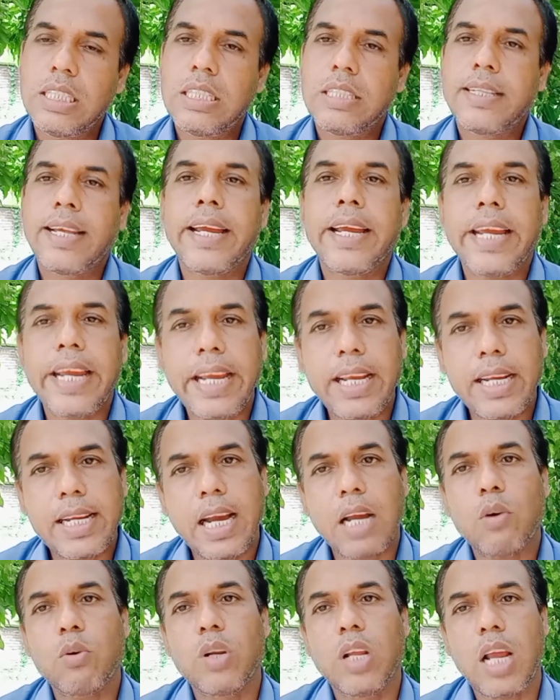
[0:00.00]
তা এই
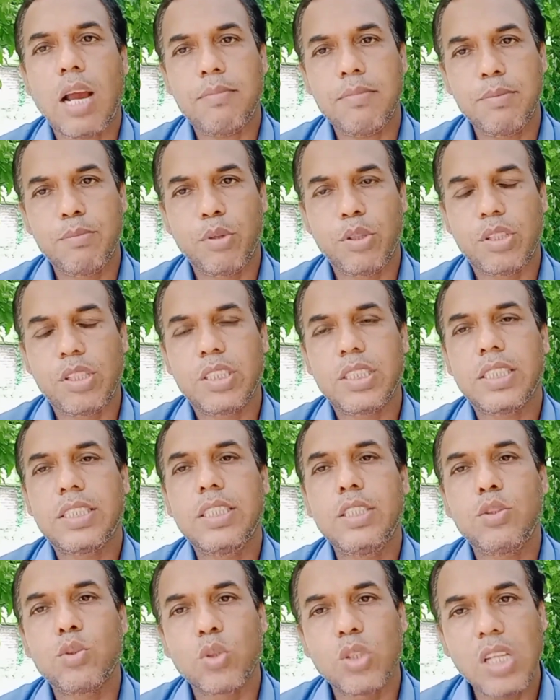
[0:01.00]
কারণে আমি বলতে চাচ্ছি
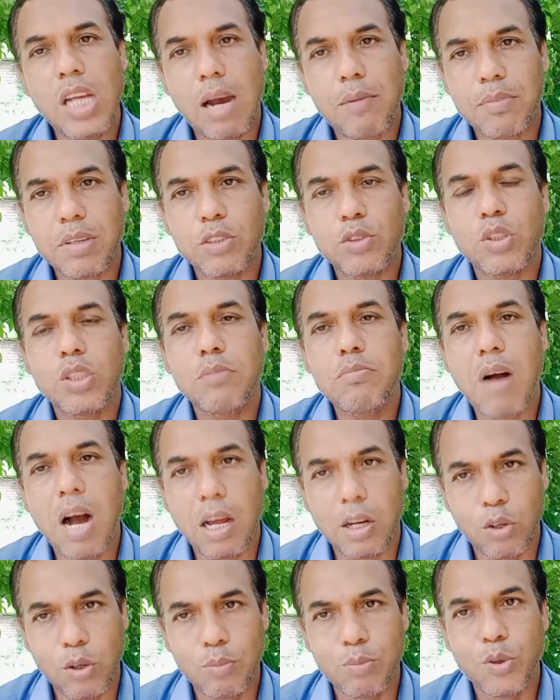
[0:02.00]
যদি আমরা যদি
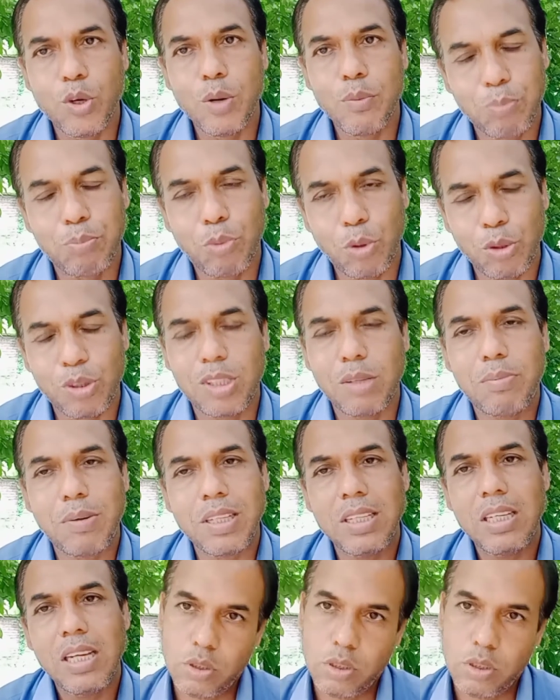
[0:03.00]
ভালো বই পড়তে পারি